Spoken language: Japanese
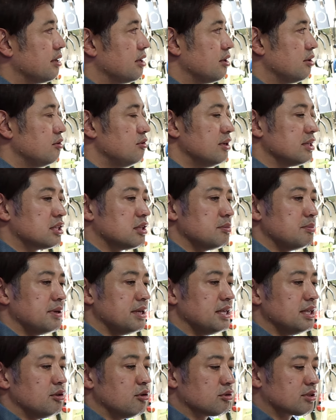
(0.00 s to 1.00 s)

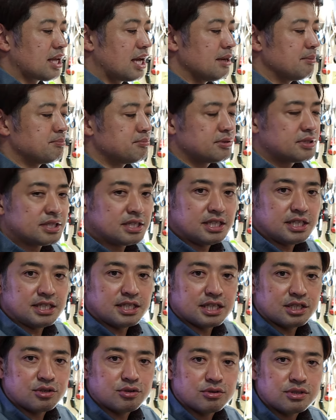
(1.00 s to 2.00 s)
USB の
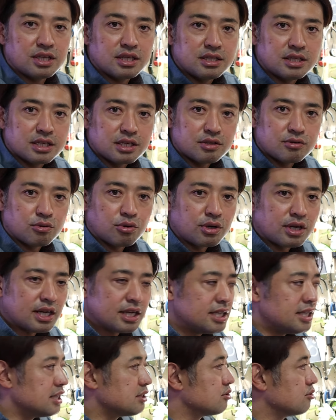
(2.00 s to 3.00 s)
Type-C で充電できる。これが
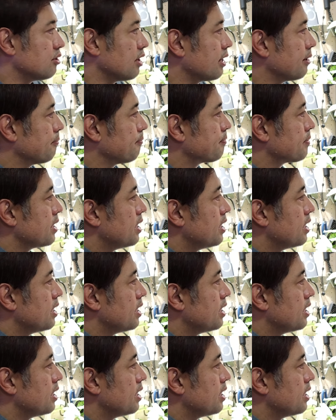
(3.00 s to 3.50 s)
いいですよね。